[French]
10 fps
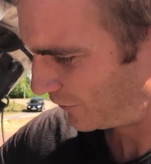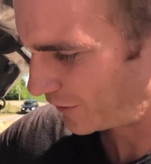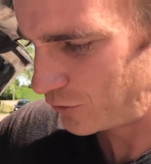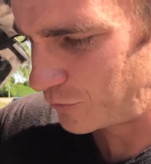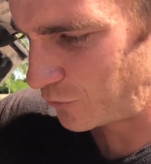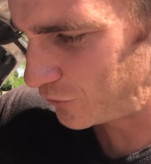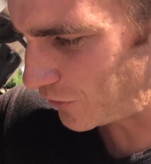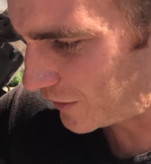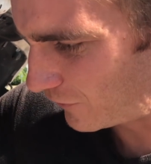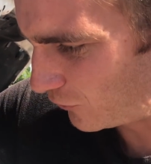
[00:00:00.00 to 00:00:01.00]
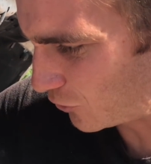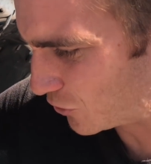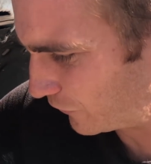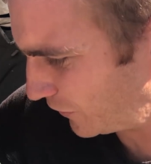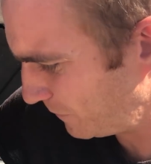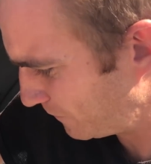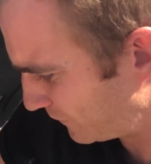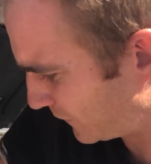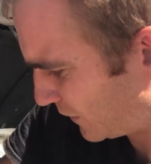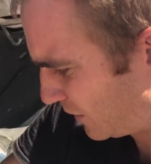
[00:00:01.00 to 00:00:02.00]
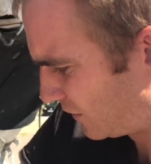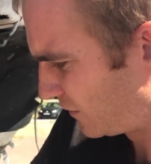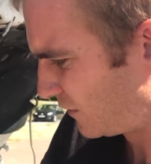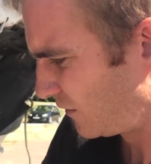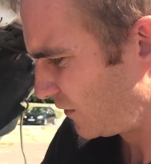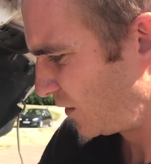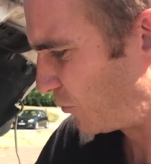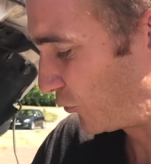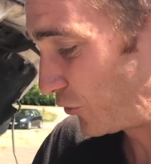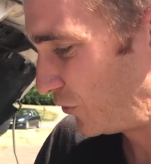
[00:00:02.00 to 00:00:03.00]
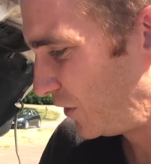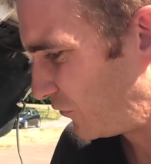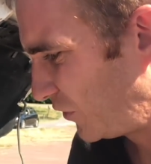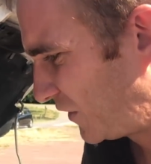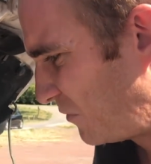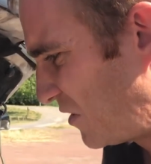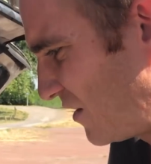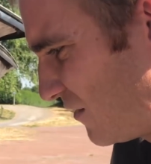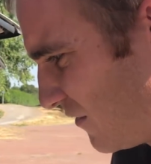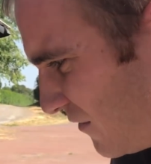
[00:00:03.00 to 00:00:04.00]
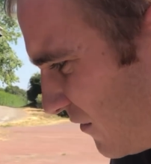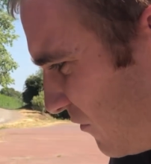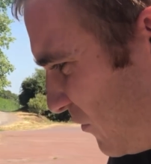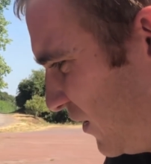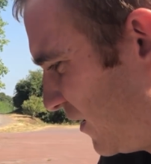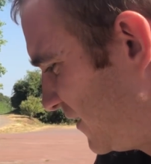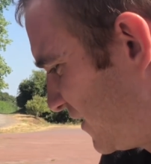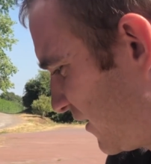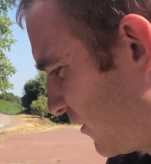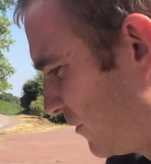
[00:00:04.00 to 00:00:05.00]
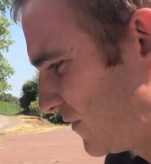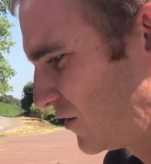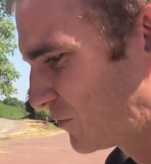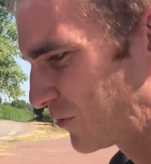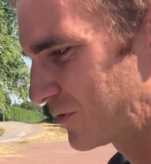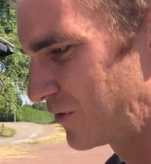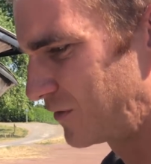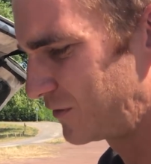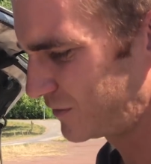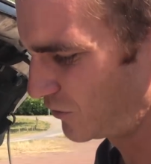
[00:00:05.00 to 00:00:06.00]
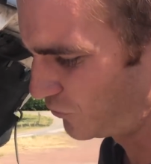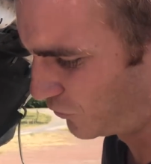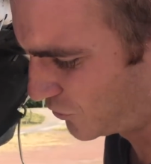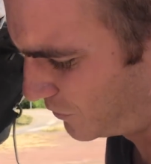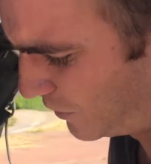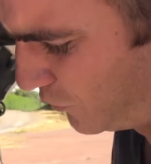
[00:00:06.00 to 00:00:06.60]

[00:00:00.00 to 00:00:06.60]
on a le moteur qui avait surchauffé. Et pourtant, le niveau était bien rempli. Là, il s'est rabaissé. Je pense que ça a dû consommer un